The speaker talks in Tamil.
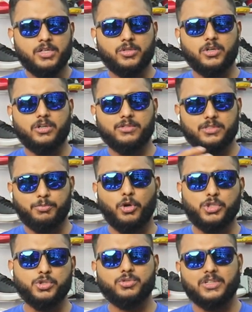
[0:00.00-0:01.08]
ஸோ
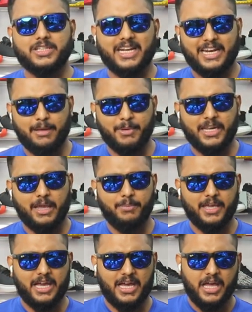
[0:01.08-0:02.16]
ஸ்போர்ட்ஸ் ஷூஸ் வந்து நிறைய பேர்
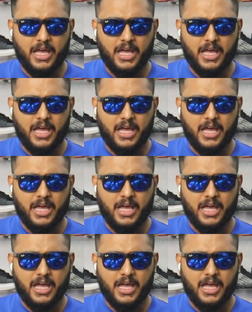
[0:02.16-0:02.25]
கேட்பீங்க